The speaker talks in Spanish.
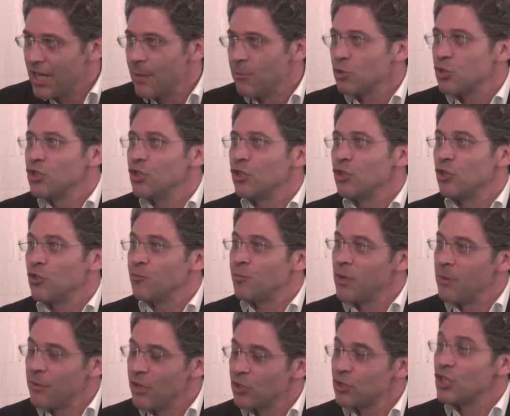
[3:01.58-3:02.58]
hemos sido los
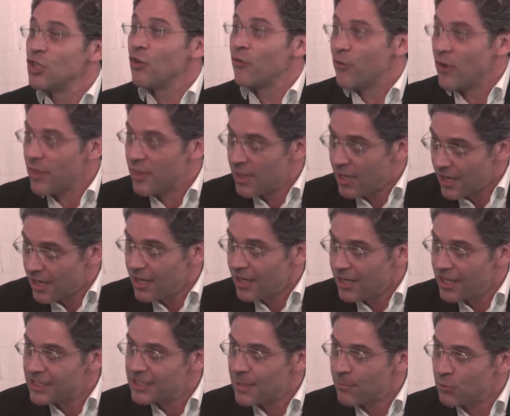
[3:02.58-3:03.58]
primeros en ofrecer
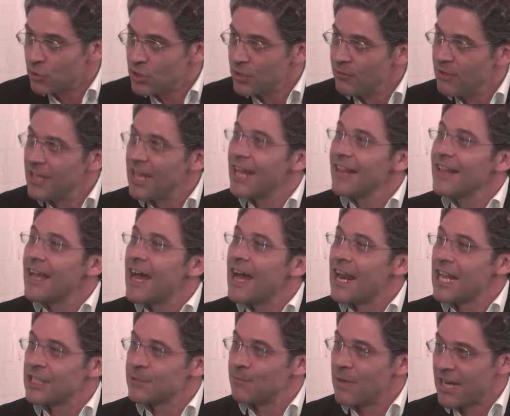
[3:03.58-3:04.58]
esta posibilidad a
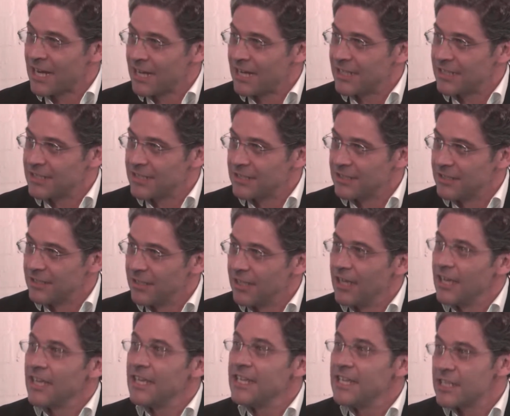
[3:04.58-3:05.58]
las marcas.
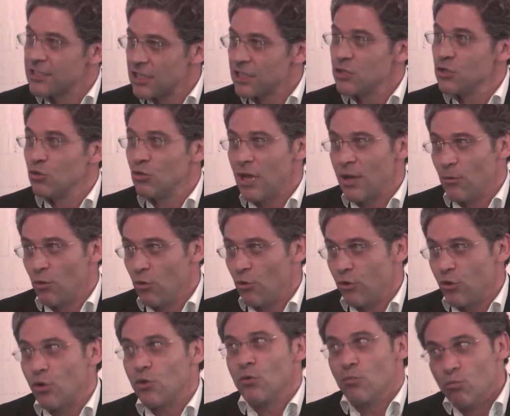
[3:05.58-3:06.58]
Y eso ha sido una
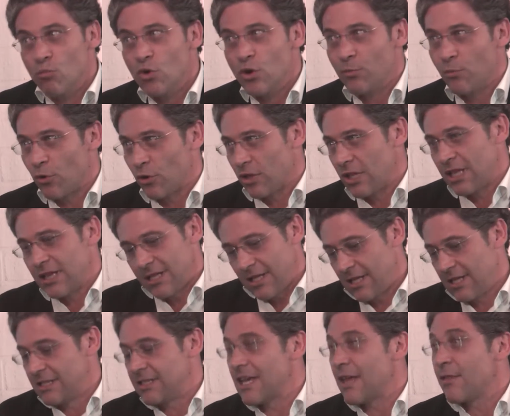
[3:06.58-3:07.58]
evolución muy importante
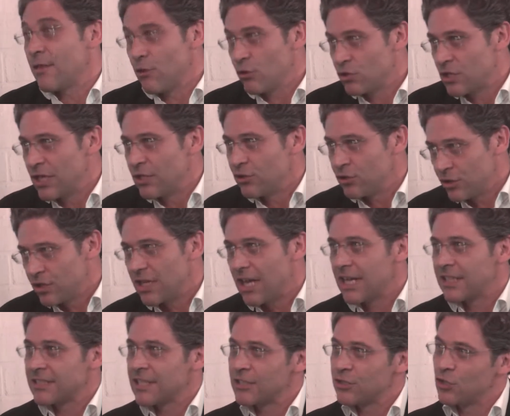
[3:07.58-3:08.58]
desde hace dos años
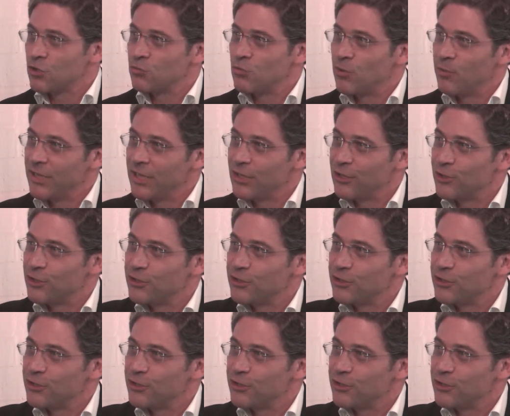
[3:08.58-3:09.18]
hasta estos momentos.